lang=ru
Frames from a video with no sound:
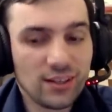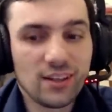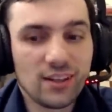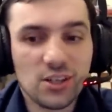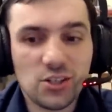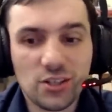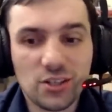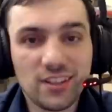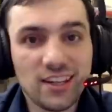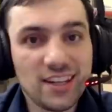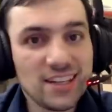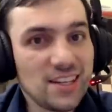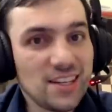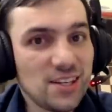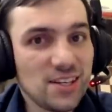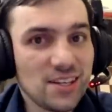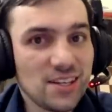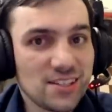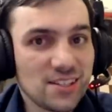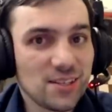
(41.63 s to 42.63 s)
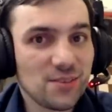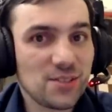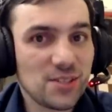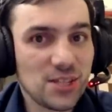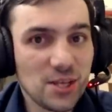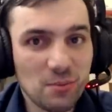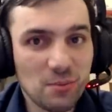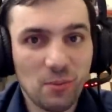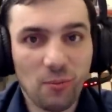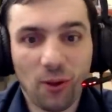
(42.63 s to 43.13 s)
ожидания не
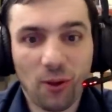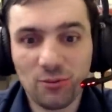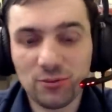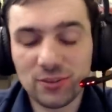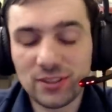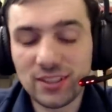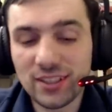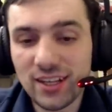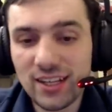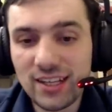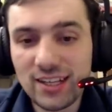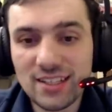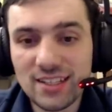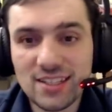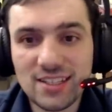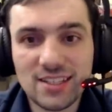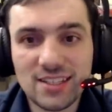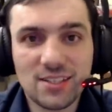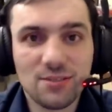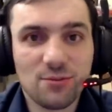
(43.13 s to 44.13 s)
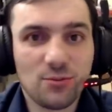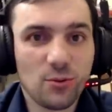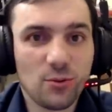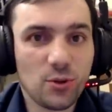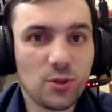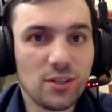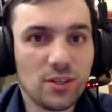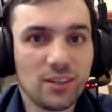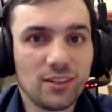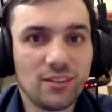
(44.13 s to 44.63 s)
совсем оправдались.
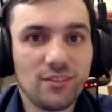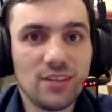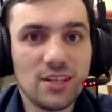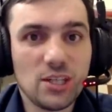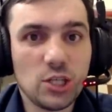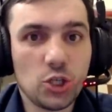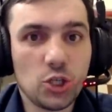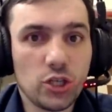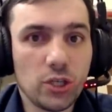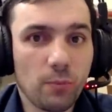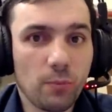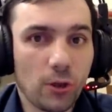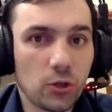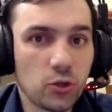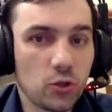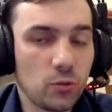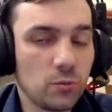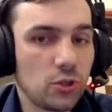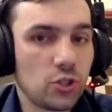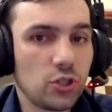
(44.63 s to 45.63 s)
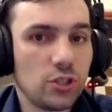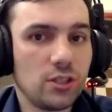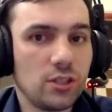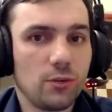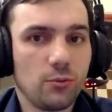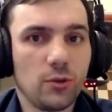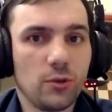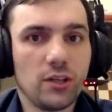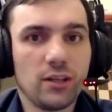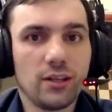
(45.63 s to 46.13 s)
Сегодня две ничьи, причем ничьи
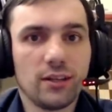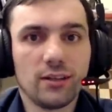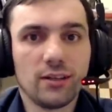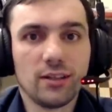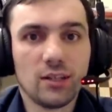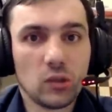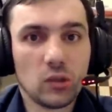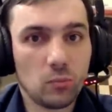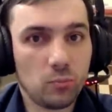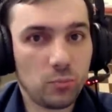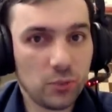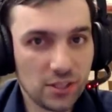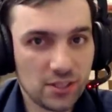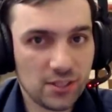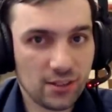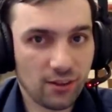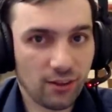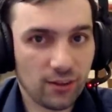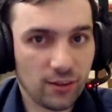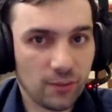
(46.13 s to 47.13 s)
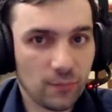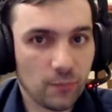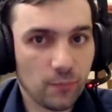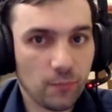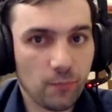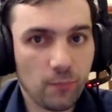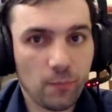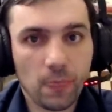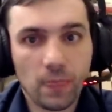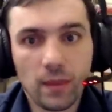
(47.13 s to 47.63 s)
довольно быстрые.
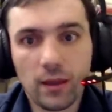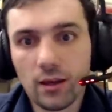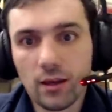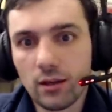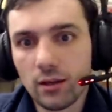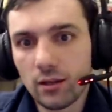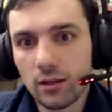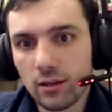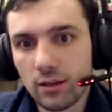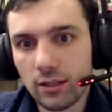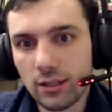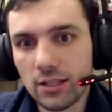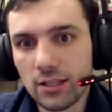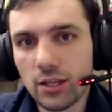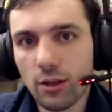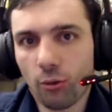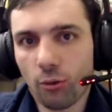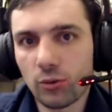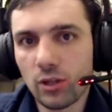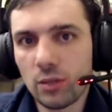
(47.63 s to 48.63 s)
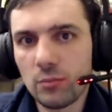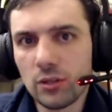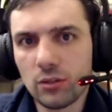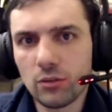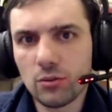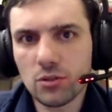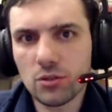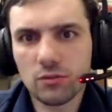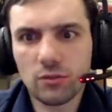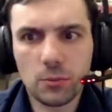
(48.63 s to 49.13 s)
А Линьеру
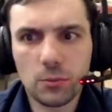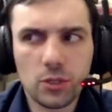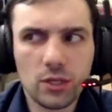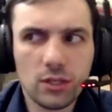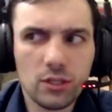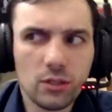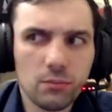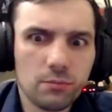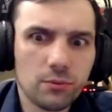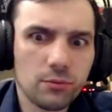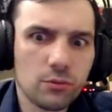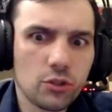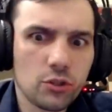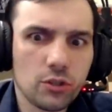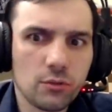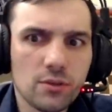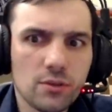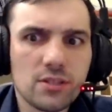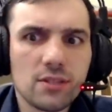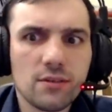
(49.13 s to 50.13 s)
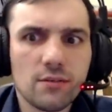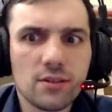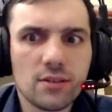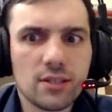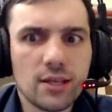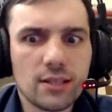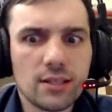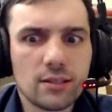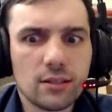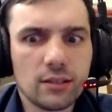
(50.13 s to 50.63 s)
Домингесу вообще не получилось
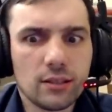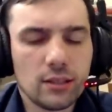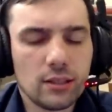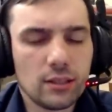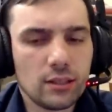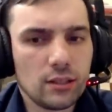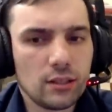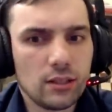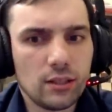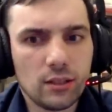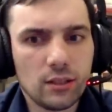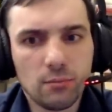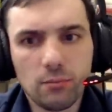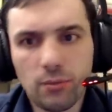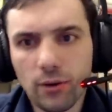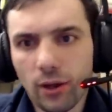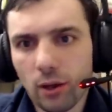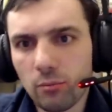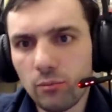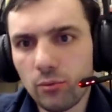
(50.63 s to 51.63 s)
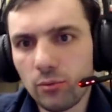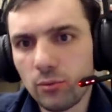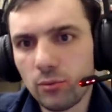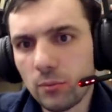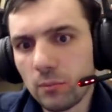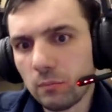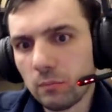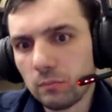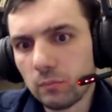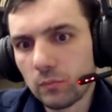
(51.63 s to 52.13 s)
завязать
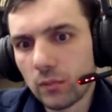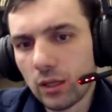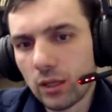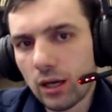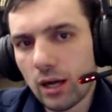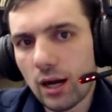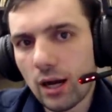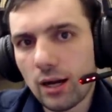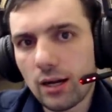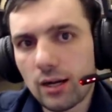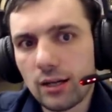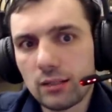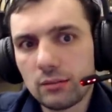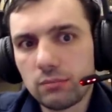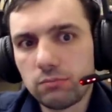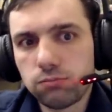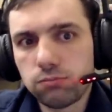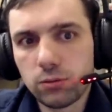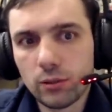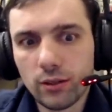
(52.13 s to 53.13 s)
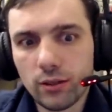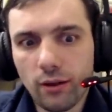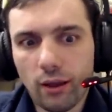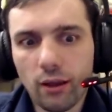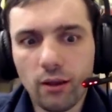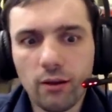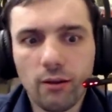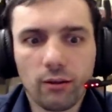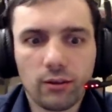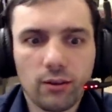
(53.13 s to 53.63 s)
борьбу, а
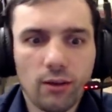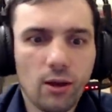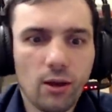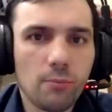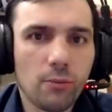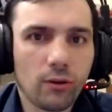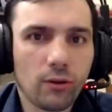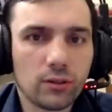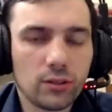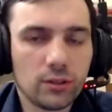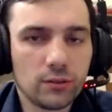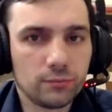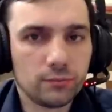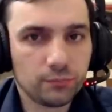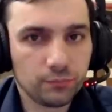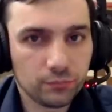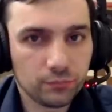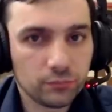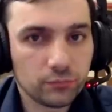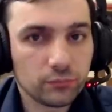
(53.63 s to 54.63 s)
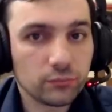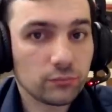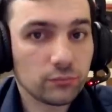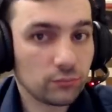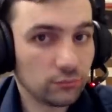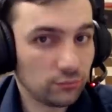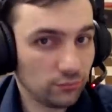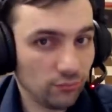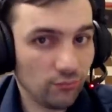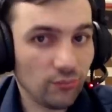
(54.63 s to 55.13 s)
Рихард Рапорт
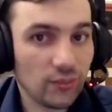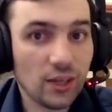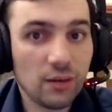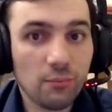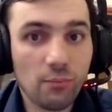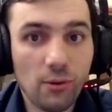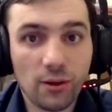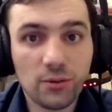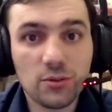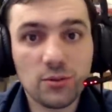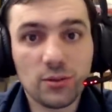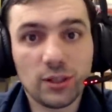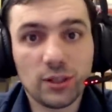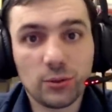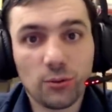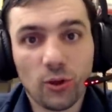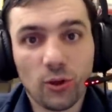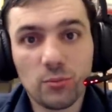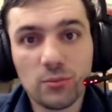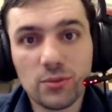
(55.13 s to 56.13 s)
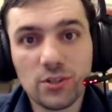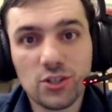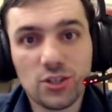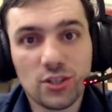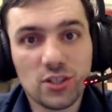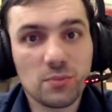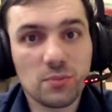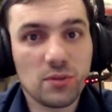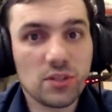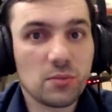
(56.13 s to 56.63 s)
партию, которую мы
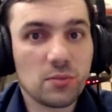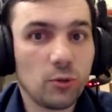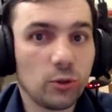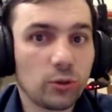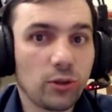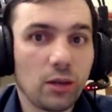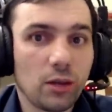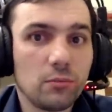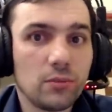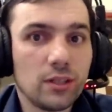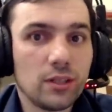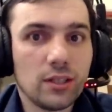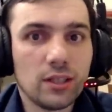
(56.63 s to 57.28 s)
сейчас посмотрим,